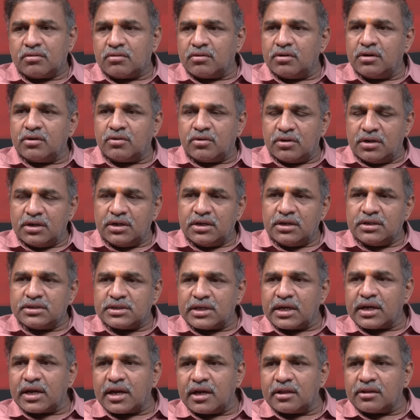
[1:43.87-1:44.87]
కొన్ని కొన్ని
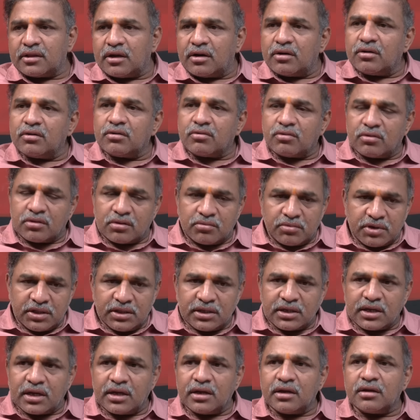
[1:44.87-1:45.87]
సంకేతాలు
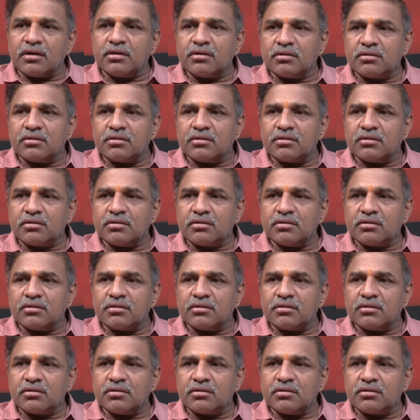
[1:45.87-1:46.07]
కొంతమందికి